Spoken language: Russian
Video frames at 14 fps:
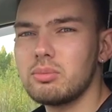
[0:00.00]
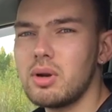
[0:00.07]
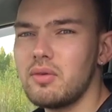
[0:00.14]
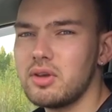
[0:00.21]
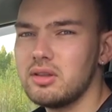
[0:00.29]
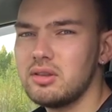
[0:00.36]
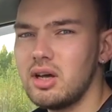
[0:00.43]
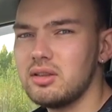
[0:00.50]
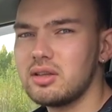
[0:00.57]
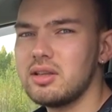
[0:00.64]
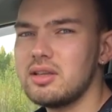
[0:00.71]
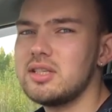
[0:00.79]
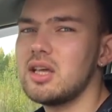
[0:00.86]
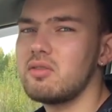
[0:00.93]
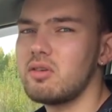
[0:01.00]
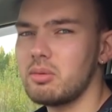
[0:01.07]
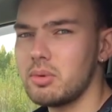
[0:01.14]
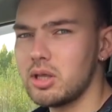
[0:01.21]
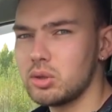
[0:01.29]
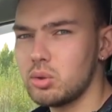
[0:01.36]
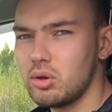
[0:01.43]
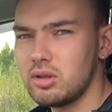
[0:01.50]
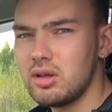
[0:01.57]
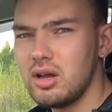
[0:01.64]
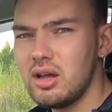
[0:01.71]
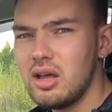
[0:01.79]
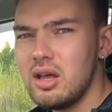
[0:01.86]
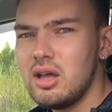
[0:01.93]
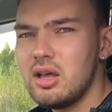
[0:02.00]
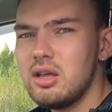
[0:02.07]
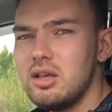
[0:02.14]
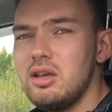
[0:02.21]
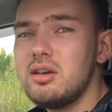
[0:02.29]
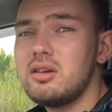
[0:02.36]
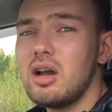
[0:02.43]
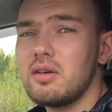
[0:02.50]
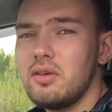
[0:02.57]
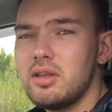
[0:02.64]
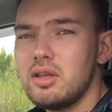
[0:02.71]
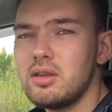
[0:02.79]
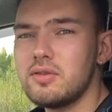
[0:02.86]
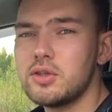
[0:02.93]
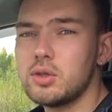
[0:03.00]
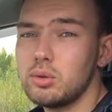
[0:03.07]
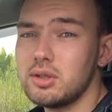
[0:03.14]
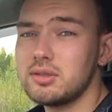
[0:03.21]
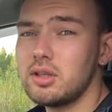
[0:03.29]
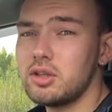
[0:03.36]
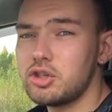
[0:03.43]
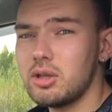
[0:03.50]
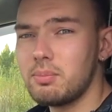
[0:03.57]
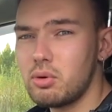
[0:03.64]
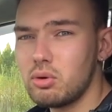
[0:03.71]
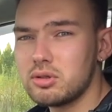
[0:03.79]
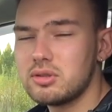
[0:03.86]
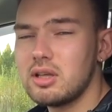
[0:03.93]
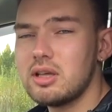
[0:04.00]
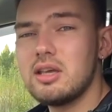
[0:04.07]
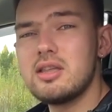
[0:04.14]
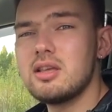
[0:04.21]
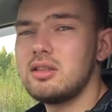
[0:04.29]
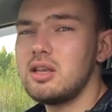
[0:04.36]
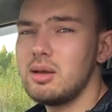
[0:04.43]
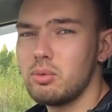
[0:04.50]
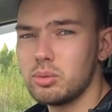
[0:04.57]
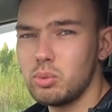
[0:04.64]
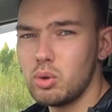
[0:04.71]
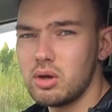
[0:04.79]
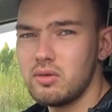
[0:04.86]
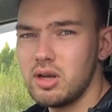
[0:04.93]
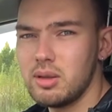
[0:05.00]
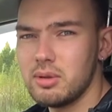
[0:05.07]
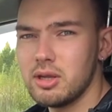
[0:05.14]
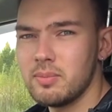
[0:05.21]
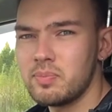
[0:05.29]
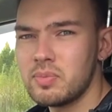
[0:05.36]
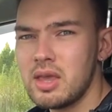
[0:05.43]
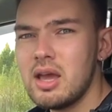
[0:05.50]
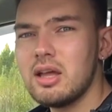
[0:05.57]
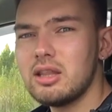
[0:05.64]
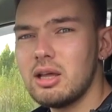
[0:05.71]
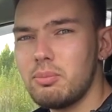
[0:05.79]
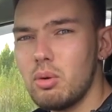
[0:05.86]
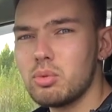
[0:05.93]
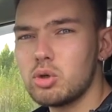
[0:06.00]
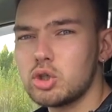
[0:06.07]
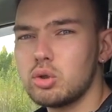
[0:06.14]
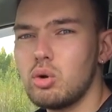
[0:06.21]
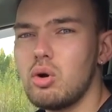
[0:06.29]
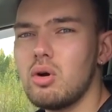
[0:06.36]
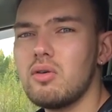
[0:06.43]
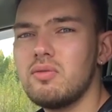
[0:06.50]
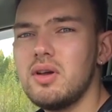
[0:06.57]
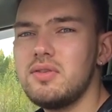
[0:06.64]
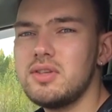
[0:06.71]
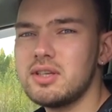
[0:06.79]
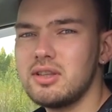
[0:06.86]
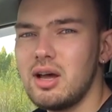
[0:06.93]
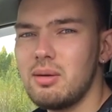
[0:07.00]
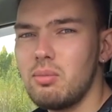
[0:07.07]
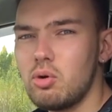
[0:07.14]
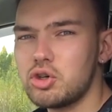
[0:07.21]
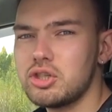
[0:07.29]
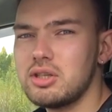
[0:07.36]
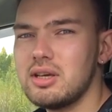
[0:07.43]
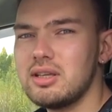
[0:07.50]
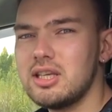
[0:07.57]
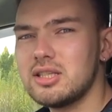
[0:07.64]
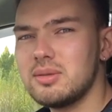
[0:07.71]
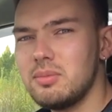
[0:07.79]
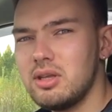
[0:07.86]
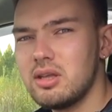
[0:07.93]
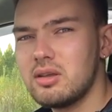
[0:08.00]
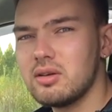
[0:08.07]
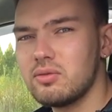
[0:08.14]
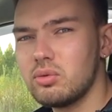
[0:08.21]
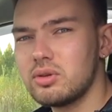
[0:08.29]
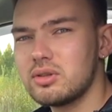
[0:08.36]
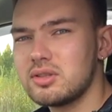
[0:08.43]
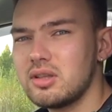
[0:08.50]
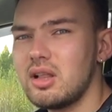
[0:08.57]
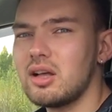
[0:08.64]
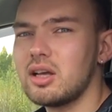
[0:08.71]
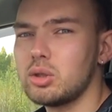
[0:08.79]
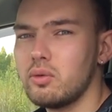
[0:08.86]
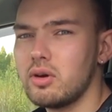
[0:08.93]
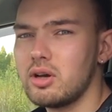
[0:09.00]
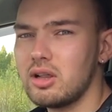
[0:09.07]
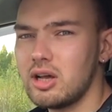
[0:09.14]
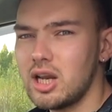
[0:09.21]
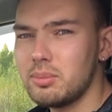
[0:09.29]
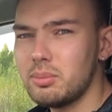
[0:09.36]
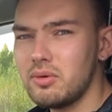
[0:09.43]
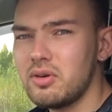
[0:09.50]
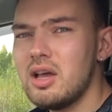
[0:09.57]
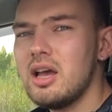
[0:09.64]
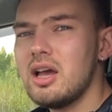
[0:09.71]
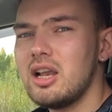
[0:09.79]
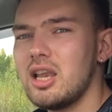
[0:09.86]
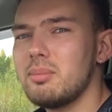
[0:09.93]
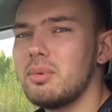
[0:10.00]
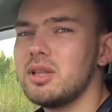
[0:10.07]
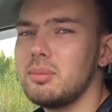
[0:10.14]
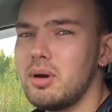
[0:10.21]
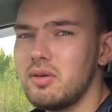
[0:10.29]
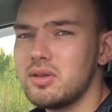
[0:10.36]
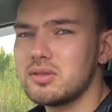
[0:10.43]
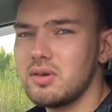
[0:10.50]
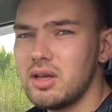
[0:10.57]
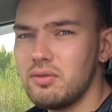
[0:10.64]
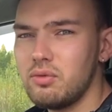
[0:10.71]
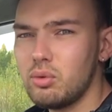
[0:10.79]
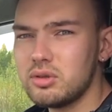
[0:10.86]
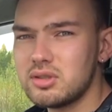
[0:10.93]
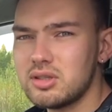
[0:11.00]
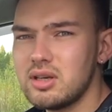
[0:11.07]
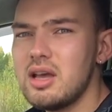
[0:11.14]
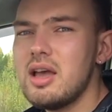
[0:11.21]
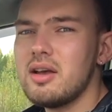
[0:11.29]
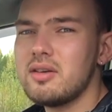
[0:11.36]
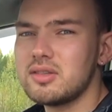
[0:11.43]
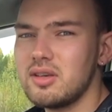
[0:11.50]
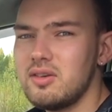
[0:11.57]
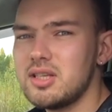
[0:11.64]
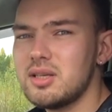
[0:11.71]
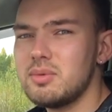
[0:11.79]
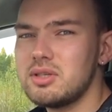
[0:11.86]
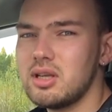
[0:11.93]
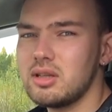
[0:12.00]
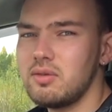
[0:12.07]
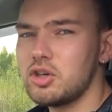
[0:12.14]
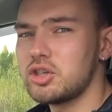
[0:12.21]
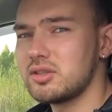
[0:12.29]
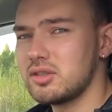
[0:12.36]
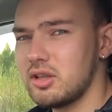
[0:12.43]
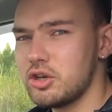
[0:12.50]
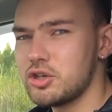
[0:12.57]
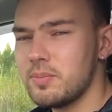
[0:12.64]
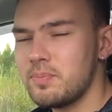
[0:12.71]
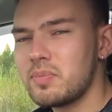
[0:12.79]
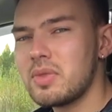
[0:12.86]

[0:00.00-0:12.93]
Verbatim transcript: отправки данных на сервер мониторинга. И, как видите, все достаточно просто и не требует много времени. Напомню, что вы всегда можете изменить функционал готовых алгоритмов, либо добавить свои функции в зависимости от ваших задач.